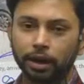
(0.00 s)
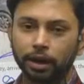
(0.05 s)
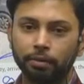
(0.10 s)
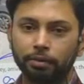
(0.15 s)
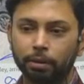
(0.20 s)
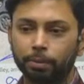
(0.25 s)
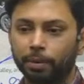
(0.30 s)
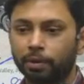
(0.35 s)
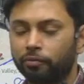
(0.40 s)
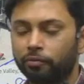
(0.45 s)

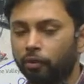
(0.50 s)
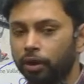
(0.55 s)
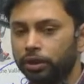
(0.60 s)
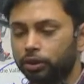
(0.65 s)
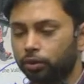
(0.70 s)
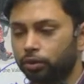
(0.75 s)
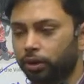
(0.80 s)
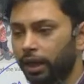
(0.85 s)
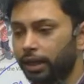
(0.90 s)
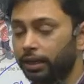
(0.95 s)
लेवल पर
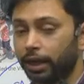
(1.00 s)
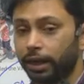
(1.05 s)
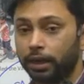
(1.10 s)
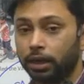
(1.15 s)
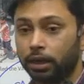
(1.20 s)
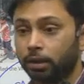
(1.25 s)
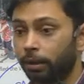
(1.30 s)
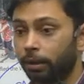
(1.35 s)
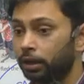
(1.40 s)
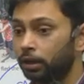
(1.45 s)
वॉइस उठाई
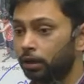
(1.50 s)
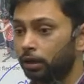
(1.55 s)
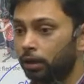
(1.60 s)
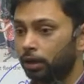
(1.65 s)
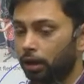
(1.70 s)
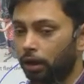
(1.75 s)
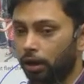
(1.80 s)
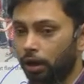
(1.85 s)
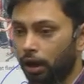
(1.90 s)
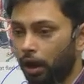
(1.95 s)
जाएगी कोई
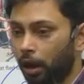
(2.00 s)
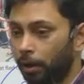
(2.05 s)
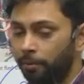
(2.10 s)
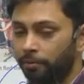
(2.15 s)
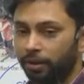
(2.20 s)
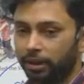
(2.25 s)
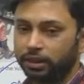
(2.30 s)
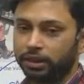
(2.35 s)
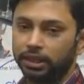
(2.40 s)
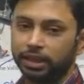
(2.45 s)

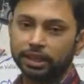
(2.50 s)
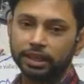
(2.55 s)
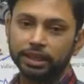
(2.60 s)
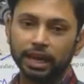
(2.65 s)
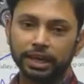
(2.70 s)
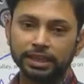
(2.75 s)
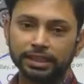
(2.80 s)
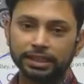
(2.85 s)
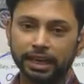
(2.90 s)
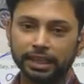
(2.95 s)
अभिव्यक्ति की
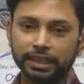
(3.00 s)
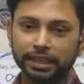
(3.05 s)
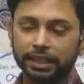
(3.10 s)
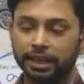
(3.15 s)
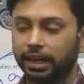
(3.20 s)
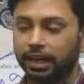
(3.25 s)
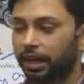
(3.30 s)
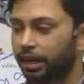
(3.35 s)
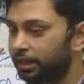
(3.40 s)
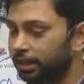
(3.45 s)
आज़ादी
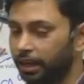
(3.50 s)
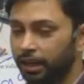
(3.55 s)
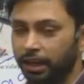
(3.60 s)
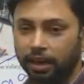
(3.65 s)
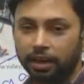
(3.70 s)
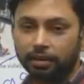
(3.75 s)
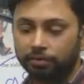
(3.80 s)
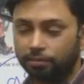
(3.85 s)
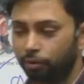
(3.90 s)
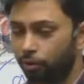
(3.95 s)
है ये
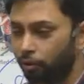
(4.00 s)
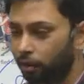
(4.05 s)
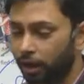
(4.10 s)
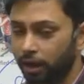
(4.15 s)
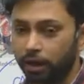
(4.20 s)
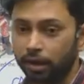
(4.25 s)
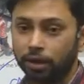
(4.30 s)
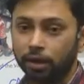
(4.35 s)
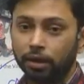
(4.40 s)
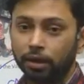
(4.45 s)
है वो
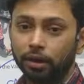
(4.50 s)
है